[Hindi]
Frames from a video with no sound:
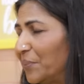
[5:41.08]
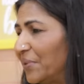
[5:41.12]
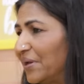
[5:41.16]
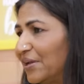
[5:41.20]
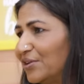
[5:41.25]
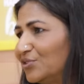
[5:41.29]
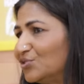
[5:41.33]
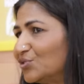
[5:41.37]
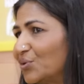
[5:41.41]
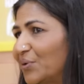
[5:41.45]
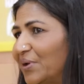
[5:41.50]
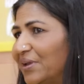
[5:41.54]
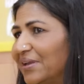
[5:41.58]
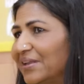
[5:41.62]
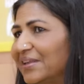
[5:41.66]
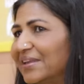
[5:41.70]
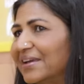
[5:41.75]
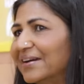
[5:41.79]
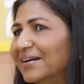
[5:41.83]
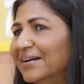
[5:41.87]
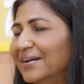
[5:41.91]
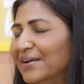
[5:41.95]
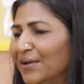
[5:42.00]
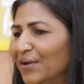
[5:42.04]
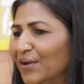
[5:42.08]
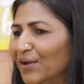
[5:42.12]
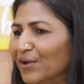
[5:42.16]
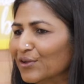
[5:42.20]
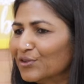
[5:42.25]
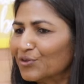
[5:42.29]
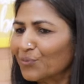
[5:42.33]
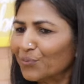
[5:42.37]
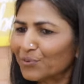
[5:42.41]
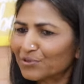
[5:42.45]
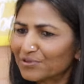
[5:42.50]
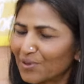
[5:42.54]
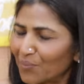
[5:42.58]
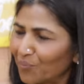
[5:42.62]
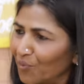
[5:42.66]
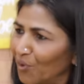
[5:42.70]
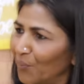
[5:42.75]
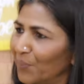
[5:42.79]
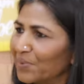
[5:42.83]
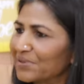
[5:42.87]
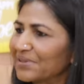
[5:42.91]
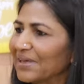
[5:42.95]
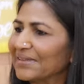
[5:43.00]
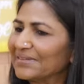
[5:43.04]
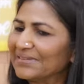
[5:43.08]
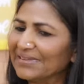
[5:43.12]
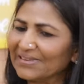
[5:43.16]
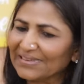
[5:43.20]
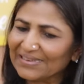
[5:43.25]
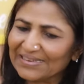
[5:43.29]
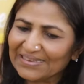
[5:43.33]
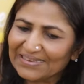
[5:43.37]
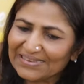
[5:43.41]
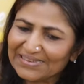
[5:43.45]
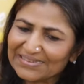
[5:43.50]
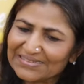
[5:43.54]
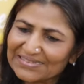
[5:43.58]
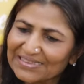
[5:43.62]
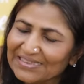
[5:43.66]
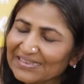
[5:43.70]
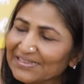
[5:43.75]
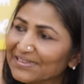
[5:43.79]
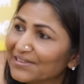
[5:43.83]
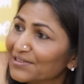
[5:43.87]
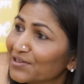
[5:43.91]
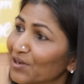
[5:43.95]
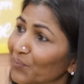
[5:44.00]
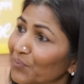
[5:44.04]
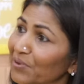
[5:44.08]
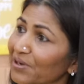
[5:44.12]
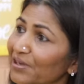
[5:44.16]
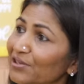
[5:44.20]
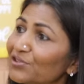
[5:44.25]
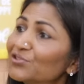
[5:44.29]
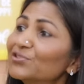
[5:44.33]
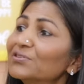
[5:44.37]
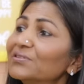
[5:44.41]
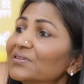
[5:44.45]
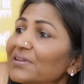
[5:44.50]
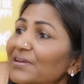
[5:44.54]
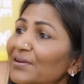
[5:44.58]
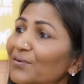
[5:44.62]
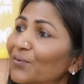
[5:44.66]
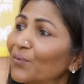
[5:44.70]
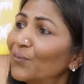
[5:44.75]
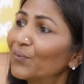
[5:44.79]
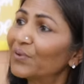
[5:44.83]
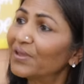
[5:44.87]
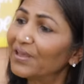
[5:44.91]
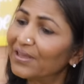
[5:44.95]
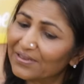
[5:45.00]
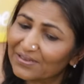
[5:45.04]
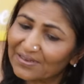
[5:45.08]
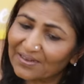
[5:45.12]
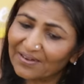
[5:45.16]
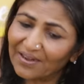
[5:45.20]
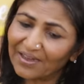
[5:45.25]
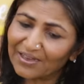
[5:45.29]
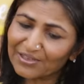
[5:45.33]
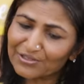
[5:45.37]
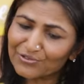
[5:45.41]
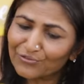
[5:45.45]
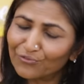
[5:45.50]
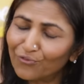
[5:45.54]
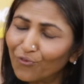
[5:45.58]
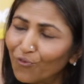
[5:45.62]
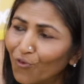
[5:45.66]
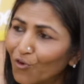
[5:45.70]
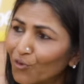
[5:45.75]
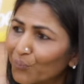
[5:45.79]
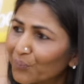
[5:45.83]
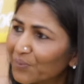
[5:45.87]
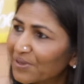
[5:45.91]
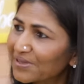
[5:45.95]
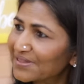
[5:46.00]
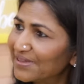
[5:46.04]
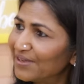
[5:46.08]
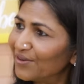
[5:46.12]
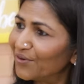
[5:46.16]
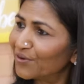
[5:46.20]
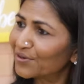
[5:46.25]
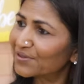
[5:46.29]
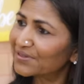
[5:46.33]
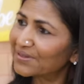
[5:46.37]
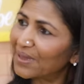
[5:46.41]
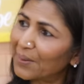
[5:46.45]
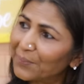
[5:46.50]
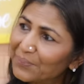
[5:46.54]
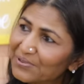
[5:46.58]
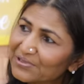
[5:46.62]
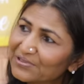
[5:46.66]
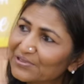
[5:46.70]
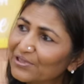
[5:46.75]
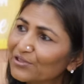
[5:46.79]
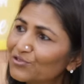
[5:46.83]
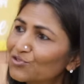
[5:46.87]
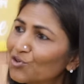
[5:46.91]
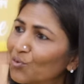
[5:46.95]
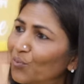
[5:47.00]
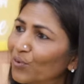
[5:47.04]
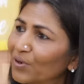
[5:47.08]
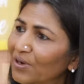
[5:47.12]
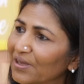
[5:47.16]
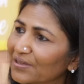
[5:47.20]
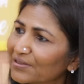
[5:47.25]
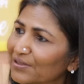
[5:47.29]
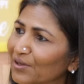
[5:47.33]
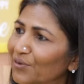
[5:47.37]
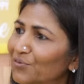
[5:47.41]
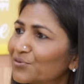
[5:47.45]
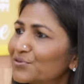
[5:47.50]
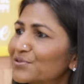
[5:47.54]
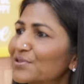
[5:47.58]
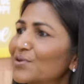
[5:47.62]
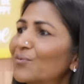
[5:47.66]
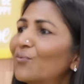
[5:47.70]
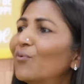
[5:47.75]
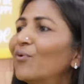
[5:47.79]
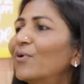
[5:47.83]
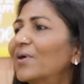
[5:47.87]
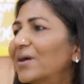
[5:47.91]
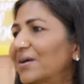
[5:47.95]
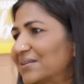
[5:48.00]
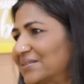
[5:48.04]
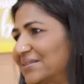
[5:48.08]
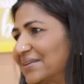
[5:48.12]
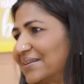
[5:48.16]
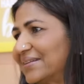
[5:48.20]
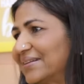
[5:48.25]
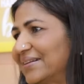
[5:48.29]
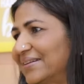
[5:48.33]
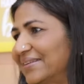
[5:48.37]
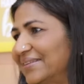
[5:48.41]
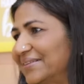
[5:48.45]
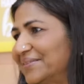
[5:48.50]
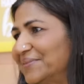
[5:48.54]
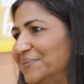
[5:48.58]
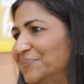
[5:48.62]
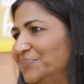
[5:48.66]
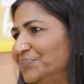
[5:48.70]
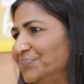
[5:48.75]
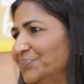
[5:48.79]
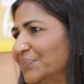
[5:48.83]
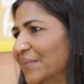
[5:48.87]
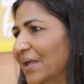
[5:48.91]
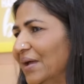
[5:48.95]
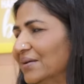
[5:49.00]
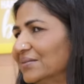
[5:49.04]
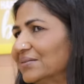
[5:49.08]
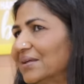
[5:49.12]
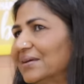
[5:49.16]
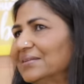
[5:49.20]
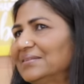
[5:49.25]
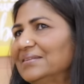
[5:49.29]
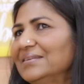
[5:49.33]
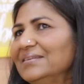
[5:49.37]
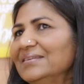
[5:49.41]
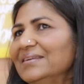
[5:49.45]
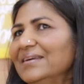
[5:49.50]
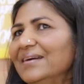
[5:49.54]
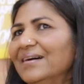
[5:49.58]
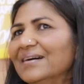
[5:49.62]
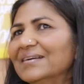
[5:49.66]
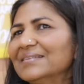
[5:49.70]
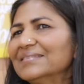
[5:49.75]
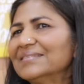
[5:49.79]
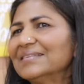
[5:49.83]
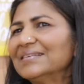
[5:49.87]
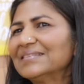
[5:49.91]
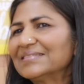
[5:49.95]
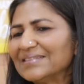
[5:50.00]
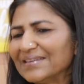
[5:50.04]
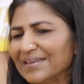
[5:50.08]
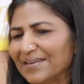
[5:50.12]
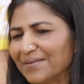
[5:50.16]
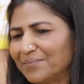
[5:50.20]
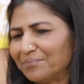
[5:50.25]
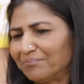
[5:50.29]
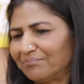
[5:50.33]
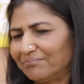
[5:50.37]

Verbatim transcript: में मैंने ज्वाइन किया तो वो सबको बताते हैं कि इसकी डिटर्मिनेशन देखो ये क्लास फोर में थी और तब इसने जो बोला था उसने वो कर दिखाया तो आई थिंक ये अंदर से